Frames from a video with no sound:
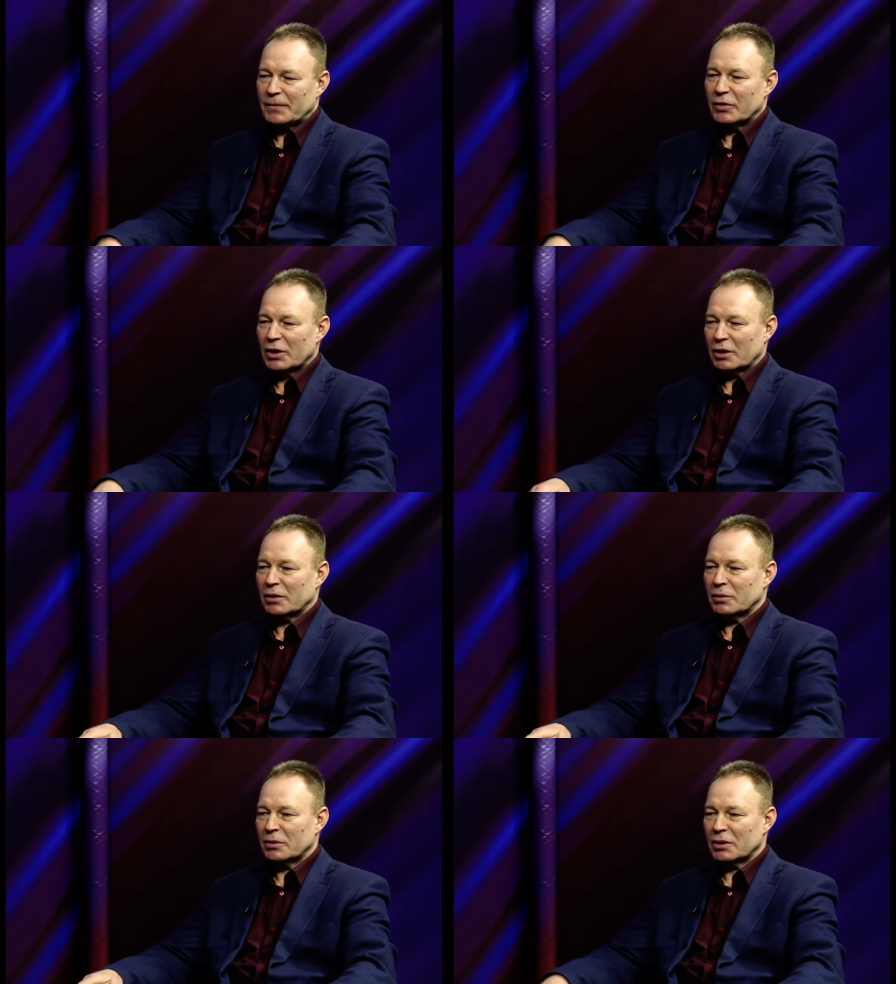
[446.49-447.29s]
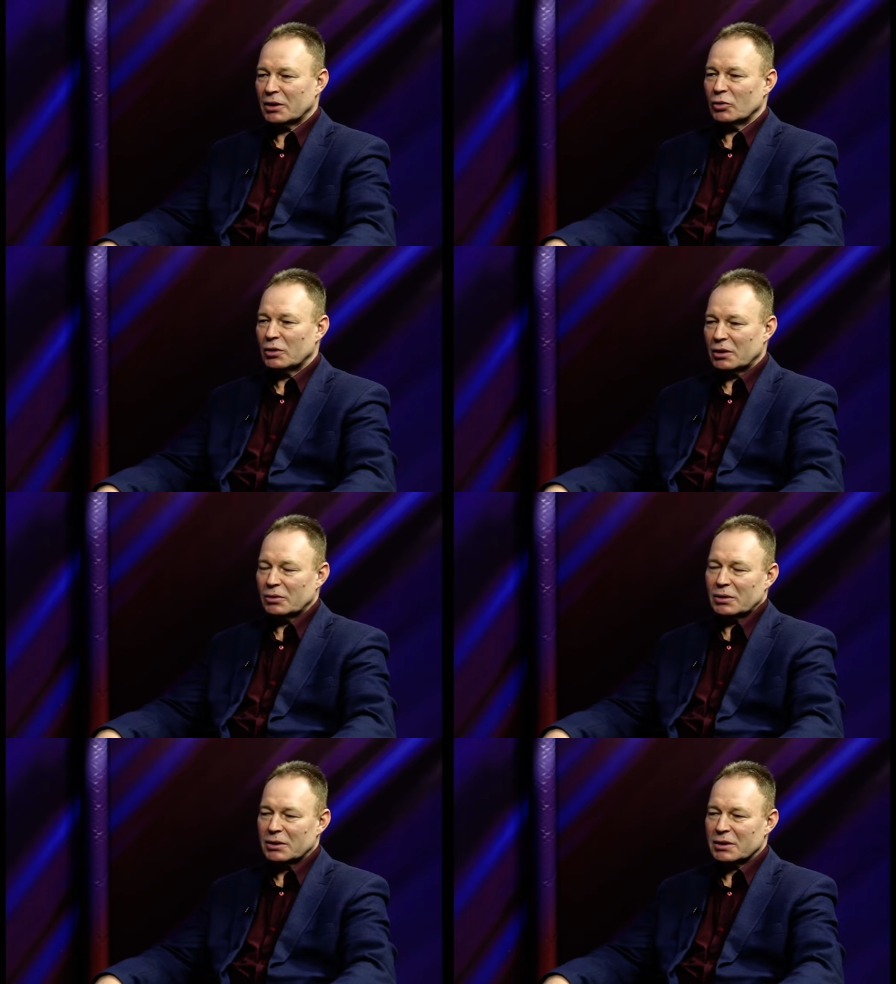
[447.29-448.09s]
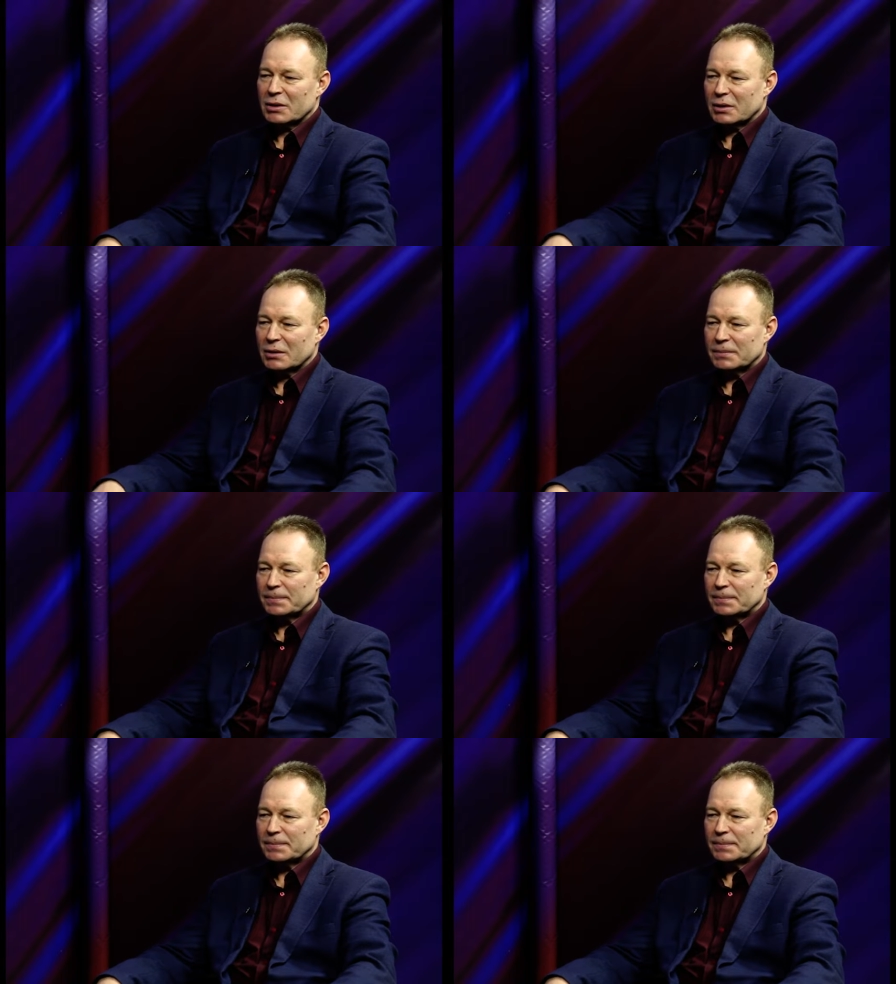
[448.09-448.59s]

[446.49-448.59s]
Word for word: В тех э, районах, которые я сказал.